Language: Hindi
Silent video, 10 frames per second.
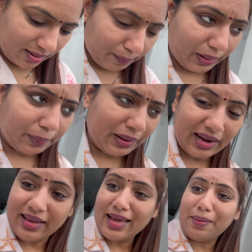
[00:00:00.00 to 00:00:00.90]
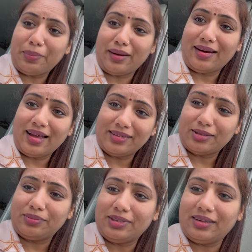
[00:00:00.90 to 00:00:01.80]
पल पलैया पड़ रहा है
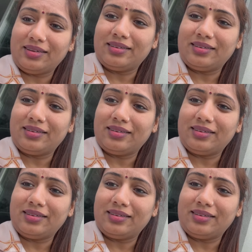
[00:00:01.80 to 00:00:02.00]
समझे